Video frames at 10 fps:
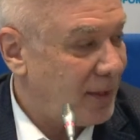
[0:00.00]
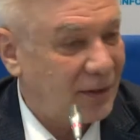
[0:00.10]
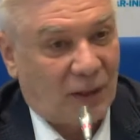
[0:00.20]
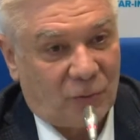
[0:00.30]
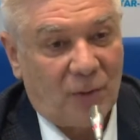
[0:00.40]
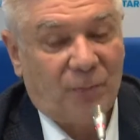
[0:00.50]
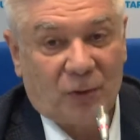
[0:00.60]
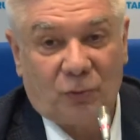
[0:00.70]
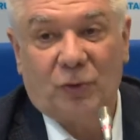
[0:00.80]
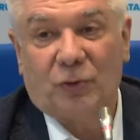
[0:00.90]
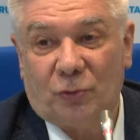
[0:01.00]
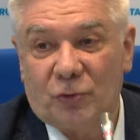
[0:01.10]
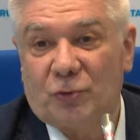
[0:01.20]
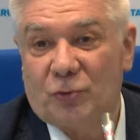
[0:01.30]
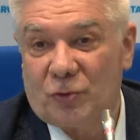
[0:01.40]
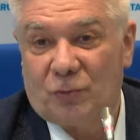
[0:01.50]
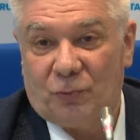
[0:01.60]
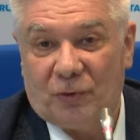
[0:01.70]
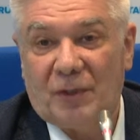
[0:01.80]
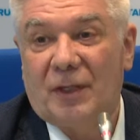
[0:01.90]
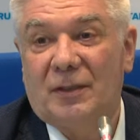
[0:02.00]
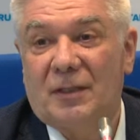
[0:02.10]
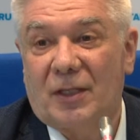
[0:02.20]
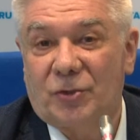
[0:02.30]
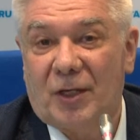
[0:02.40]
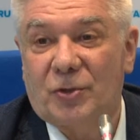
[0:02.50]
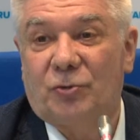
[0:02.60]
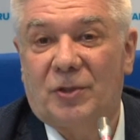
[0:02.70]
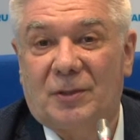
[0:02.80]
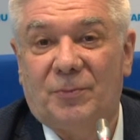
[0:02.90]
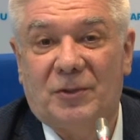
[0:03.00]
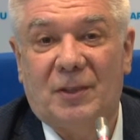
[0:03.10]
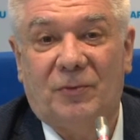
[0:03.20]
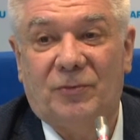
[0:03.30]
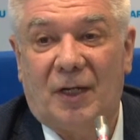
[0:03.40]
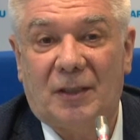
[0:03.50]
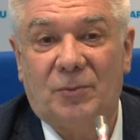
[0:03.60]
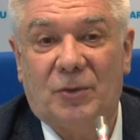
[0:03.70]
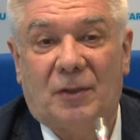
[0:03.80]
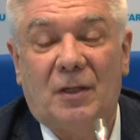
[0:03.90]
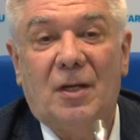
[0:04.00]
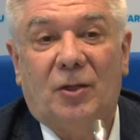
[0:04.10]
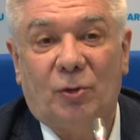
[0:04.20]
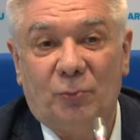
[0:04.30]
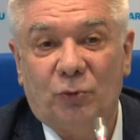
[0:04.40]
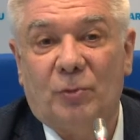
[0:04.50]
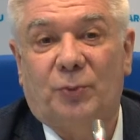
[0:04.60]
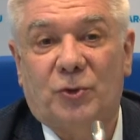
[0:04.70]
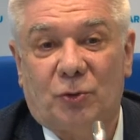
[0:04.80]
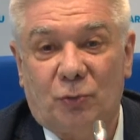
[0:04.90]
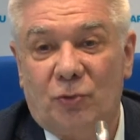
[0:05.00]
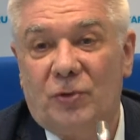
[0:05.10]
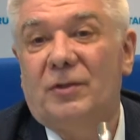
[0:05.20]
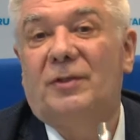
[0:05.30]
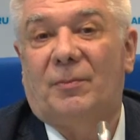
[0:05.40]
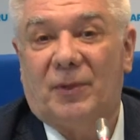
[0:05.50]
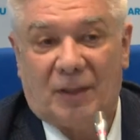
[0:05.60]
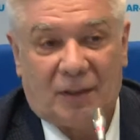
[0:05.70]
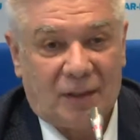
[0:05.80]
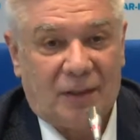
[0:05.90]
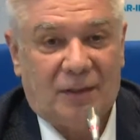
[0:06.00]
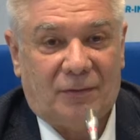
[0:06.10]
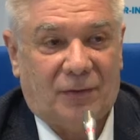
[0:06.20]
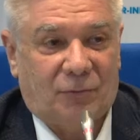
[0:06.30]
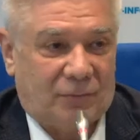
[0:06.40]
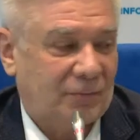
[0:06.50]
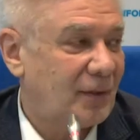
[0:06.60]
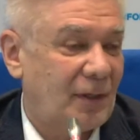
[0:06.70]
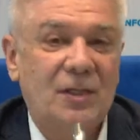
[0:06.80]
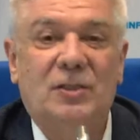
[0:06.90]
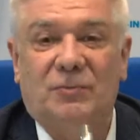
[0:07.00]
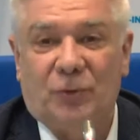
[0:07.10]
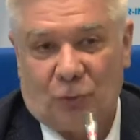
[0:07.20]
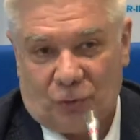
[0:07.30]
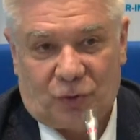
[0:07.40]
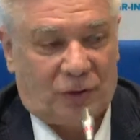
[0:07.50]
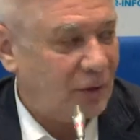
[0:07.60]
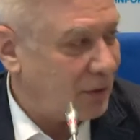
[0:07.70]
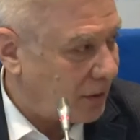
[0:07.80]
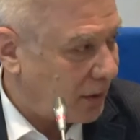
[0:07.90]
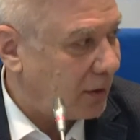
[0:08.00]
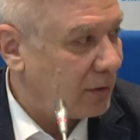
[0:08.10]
И такой подход тоже существует. Это не означает, что если мы с ними встретимся, то будут поцелуи там, и так далее. И так далее и цветочки. Да.